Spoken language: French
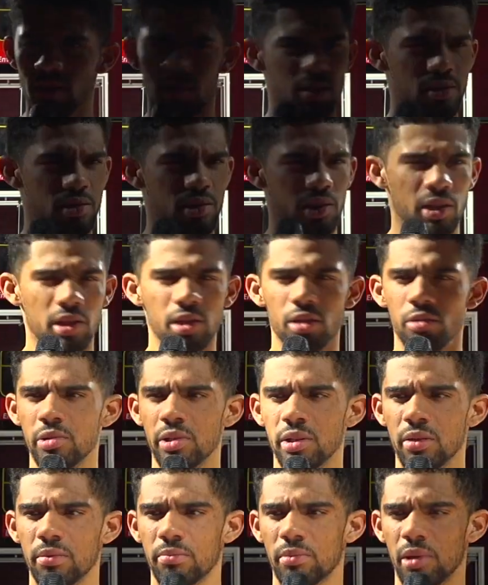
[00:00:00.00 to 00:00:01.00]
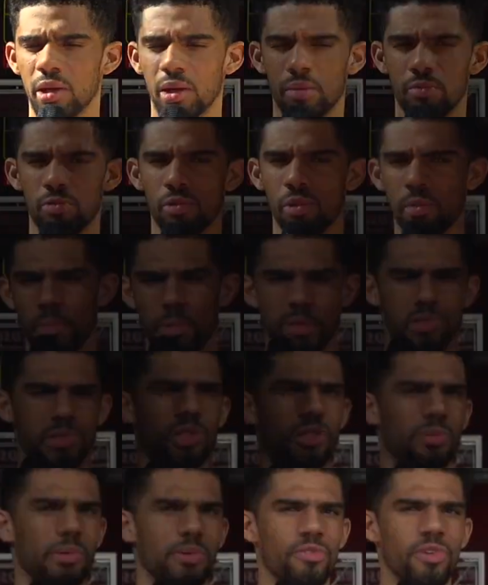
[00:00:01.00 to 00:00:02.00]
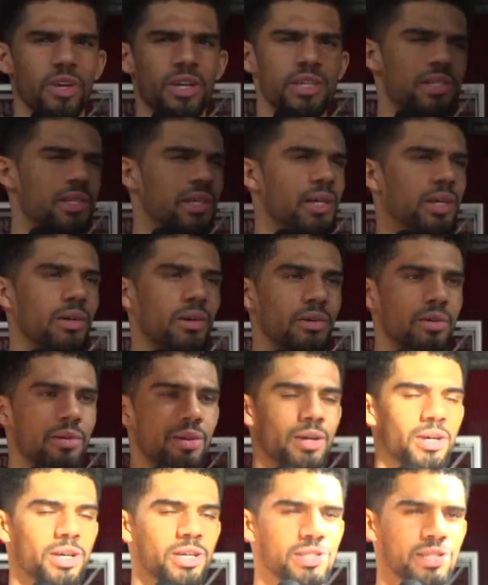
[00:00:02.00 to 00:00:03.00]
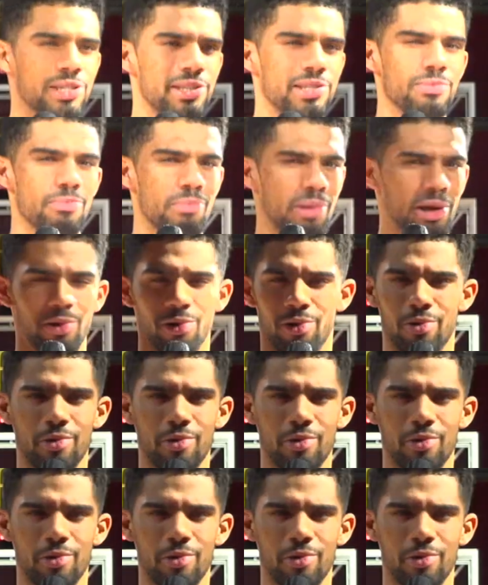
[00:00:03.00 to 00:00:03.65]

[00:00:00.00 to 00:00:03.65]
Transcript: c'est qui lui Mais moi, mon personnage préféré, c'est euh, Simba et le